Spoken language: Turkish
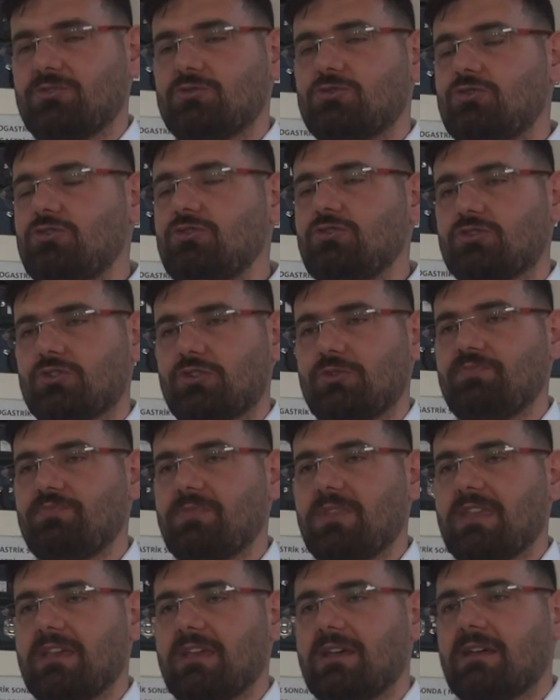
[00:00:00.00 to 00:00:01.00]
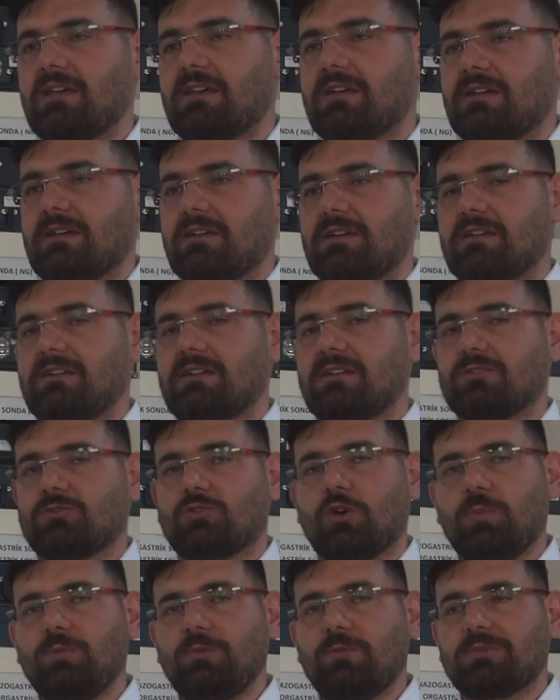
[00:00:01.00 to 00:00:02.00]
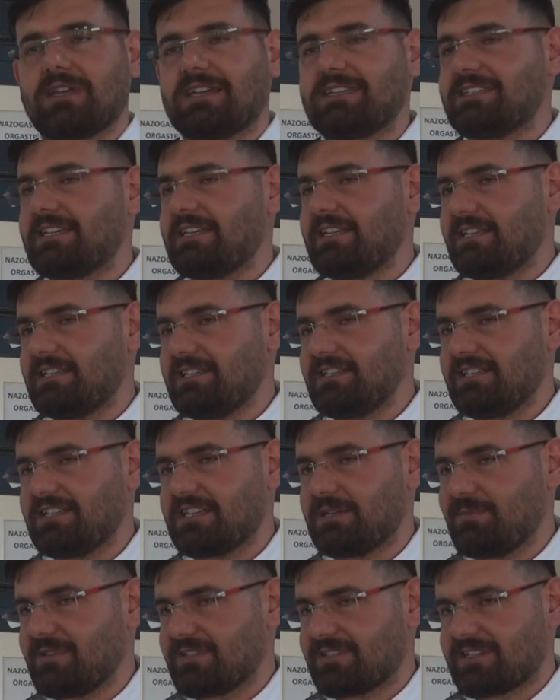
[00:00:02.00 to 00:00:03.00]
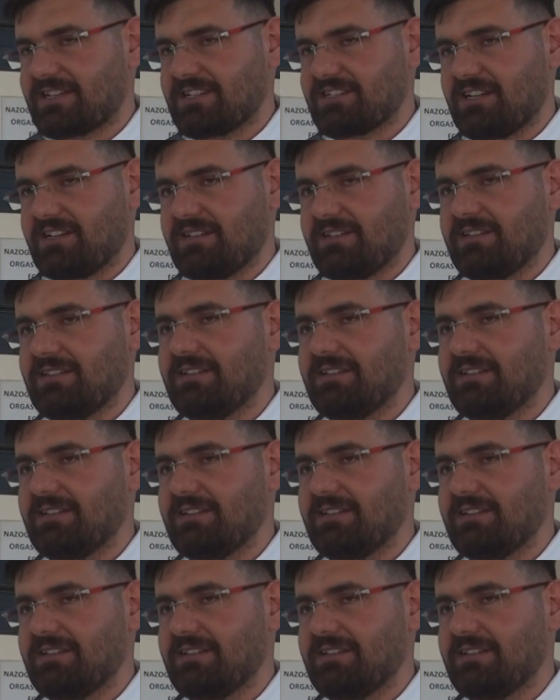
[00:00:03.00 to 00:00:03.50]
Çünkü ee, toplumda kenenin kimin sıracağı,